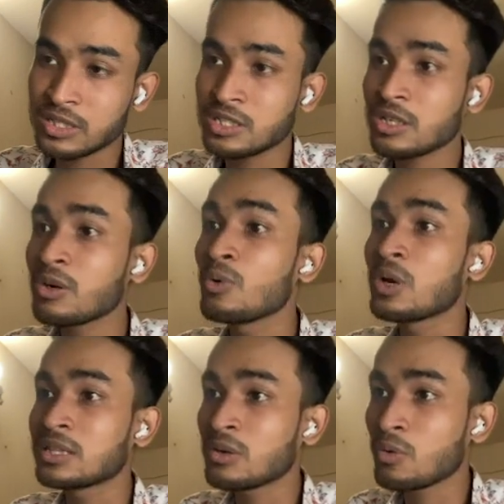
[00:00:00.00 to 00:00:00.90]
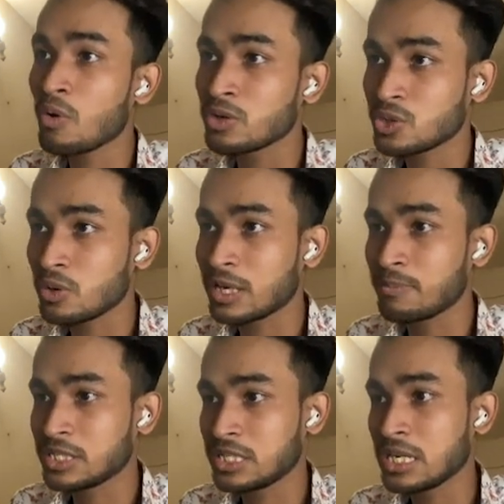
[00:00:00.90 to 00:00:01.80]
করার চেষ্টা করে ওগুলাতে কষ্ট অনেক
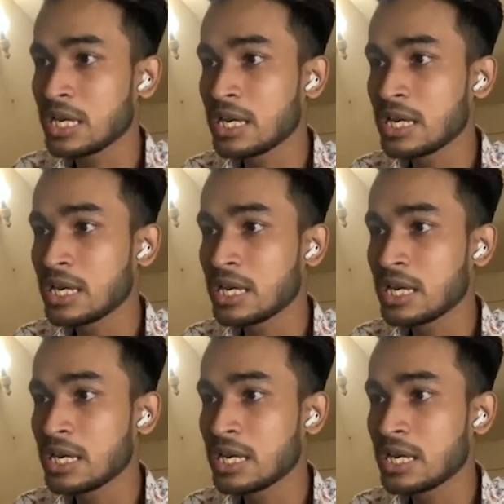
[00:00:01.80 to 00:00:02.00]
বেশি